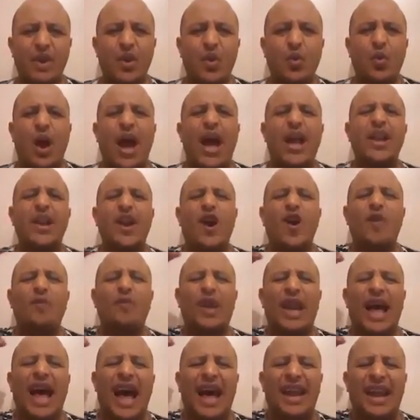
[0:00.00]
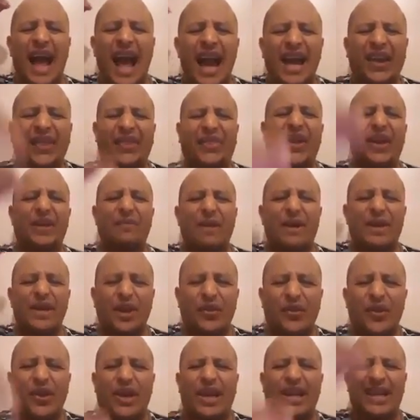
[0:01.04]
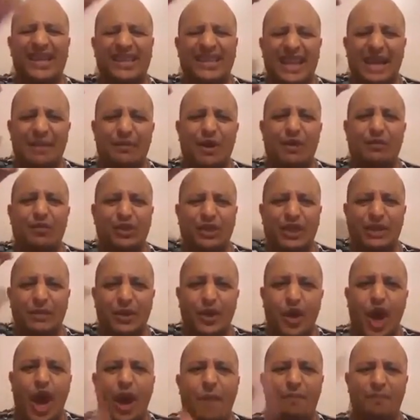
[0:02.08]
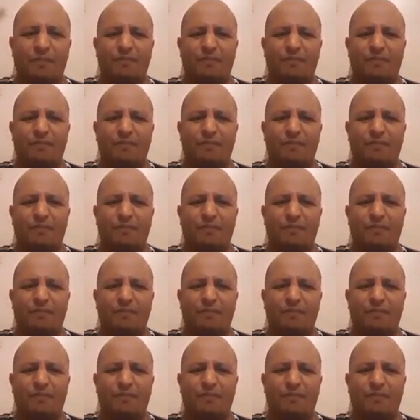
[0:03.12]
وأنهم الآن أكثر من يضر الإسلام والمسلمين هم